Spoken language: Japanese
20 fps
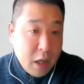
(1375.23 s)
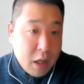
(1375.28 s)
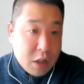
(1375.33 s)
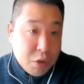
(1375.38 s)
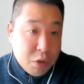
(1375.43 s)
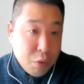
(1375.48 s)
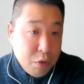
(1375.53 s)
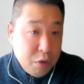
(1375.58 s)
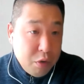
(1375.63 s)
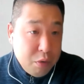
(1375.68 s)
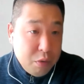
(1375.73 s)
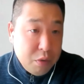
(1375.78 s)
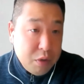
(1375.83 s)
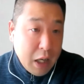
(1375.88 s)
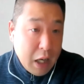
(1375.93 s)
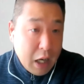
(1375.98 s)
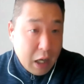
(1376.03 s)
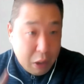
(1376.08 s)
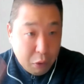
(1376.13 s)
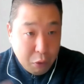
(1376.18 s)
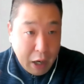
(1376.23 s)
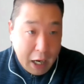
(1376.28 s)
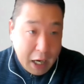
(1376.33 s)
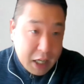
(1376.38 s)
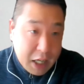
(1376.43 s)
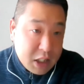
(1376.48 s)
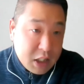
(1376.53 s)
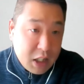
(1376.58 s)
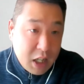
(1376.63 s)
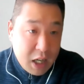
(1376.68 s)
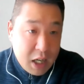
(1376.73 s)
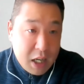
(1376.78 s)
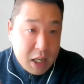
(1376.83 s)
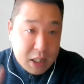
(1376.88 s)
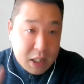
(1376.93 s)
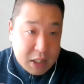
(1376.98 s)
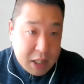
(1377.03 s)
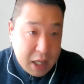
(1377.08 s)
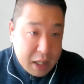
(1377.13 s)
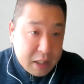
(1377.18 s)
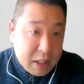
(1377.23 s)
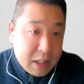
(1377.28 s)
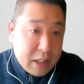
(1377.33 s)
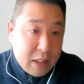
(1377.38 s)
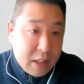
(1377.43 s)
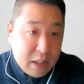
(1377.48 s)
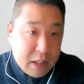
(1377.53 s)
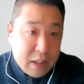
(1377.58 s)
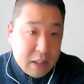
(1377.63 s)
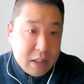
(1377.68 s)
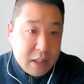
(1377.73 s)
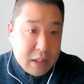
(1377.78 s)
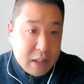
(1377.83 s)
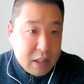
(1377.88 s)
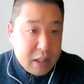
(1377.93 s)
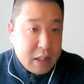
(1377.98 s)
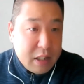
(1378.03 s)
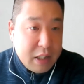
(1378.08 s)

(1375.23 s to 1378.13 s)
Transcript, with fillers: そういうなんかこう会社さん